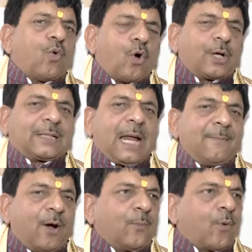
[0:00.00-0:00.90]
कोर्ट
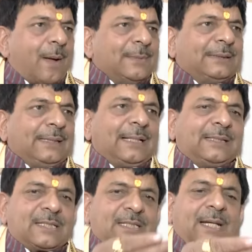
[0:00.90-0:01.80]
टाइम आउट प्रोग्राम देती है कि
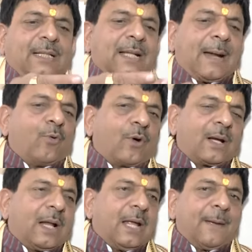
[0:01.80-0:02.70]
दस दिन के अंदर आपको
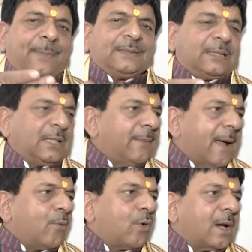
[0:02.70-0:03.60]
करना है पंद्रह दिन में
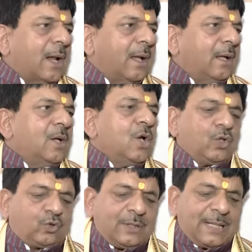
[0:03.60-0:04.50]
आपको करना है
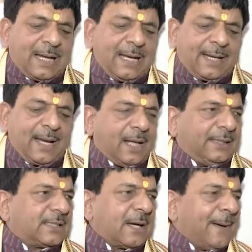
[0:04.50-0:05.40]
तो न्यायालय के
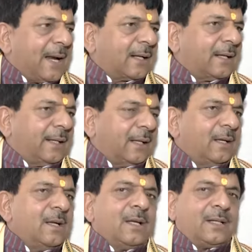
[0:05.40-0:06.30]
आदेश का पालन कर रही है
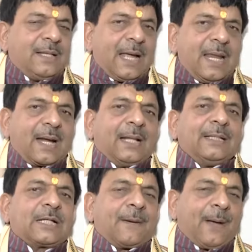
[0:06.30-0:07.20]
न्यायालय का
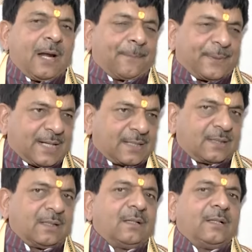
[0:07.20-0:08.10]
आदेश का पालन
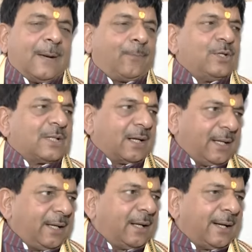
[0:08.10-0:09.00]
प्रशासन या पुलिस अगर
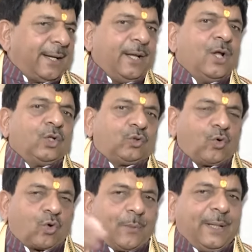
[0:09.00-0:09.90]
नहीं करेगी तो
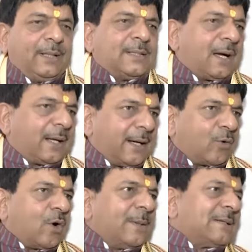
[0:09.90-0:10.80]
उनको भी जाकर के
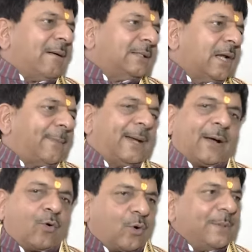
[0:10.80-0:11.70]
कोर्ट में जवाब देना
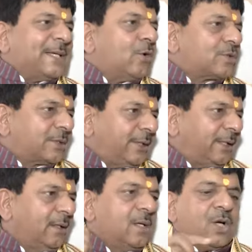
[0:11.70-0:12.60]
पड़ेगा उनको भी जेल हो सकती
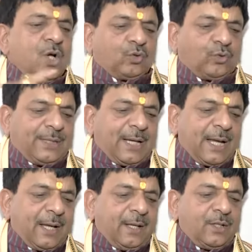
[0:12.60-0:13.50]
है तो
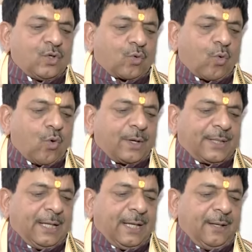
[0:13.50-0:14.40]
ये जो कोर्ट
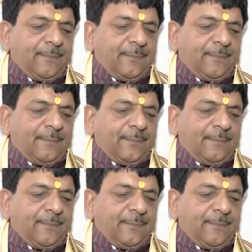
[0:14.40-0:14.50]
की